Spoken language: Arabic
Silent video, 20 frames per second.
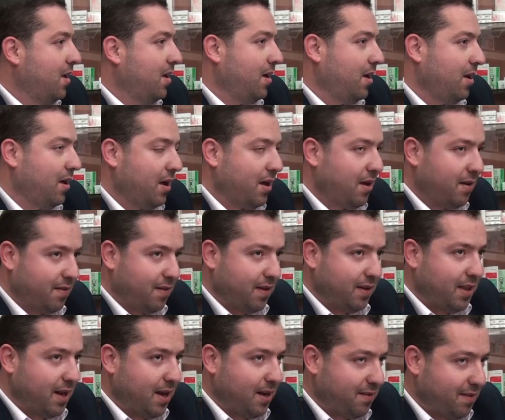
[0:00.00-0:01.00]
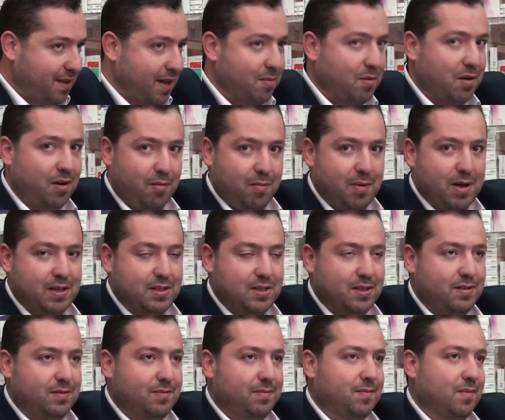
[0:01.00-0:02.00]
إيه، أنا الصيدلان سامر
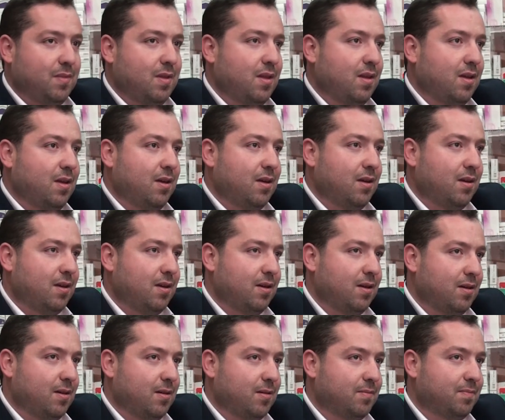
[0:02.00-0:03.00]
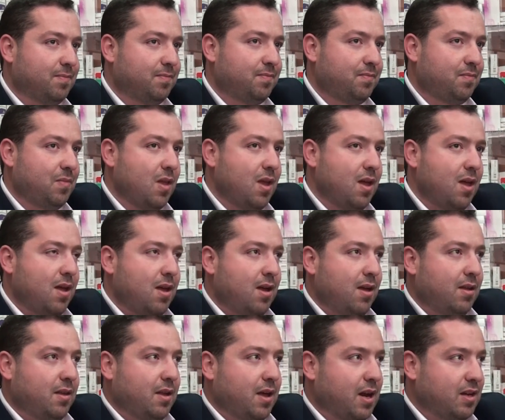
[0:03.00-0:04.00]
الباشا إيه،
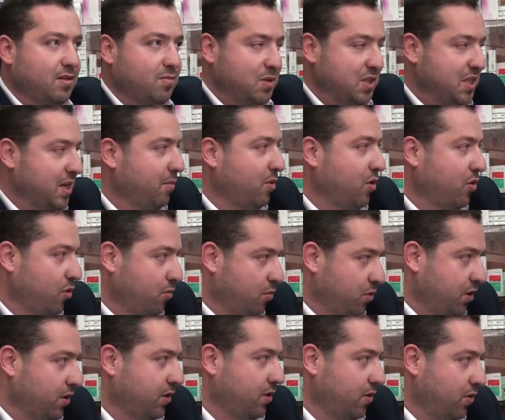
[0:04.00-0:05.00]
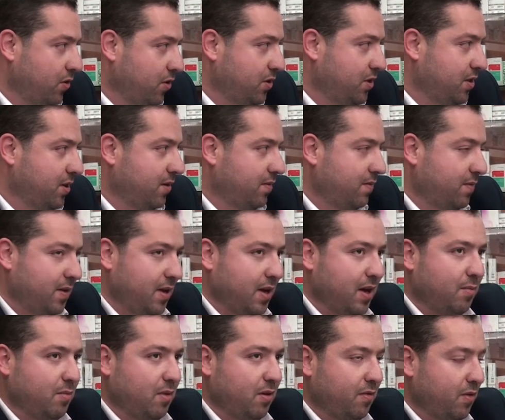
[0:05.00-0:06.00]
تخرجت من جامعة العلوم والتكنولوجيا في
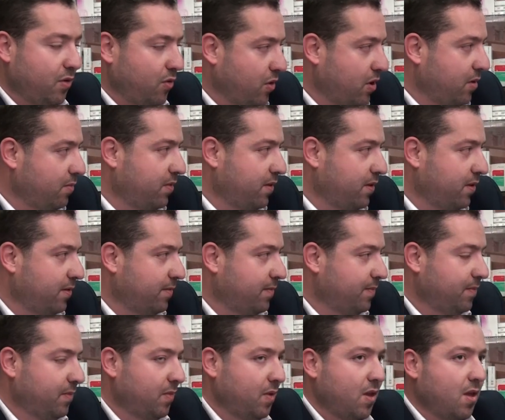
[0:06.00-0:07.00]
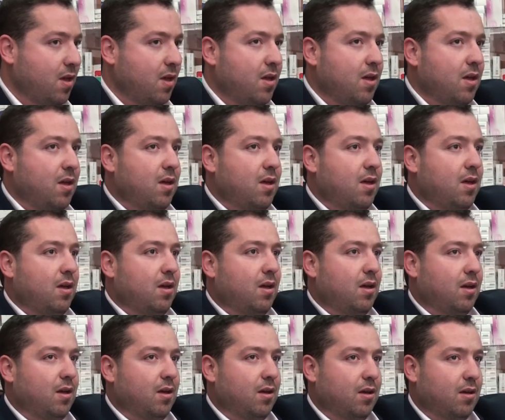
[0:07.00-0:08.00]
عام 2005
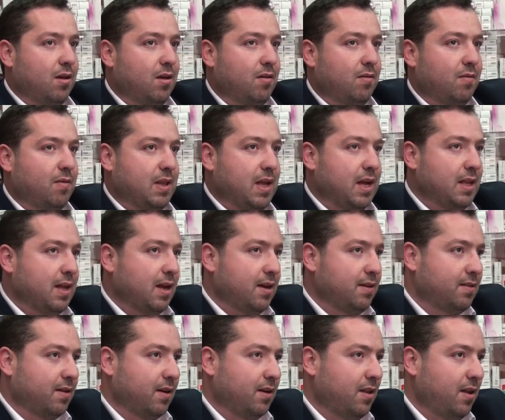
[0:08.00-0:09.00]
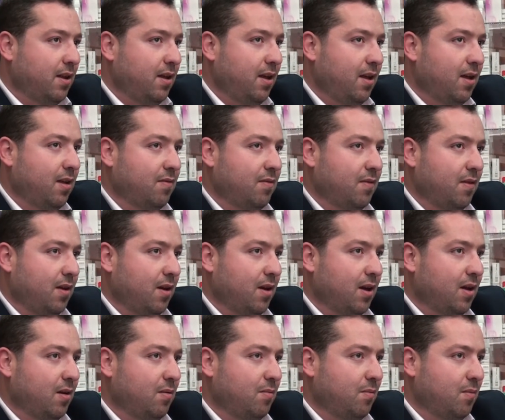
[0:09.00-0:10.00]
آه، فتحت هاي الصيدلية في
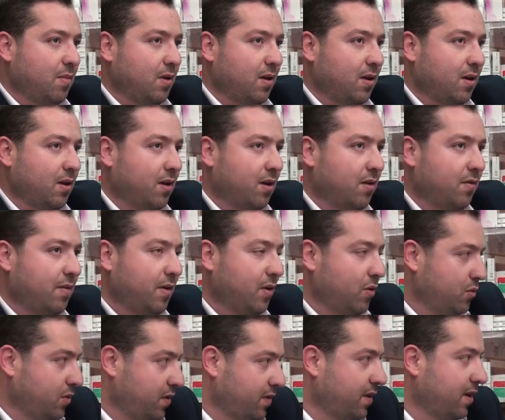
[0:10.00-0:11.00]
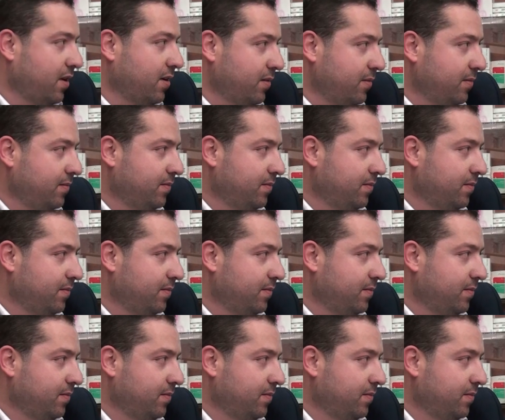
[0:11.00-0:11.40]
عام 2009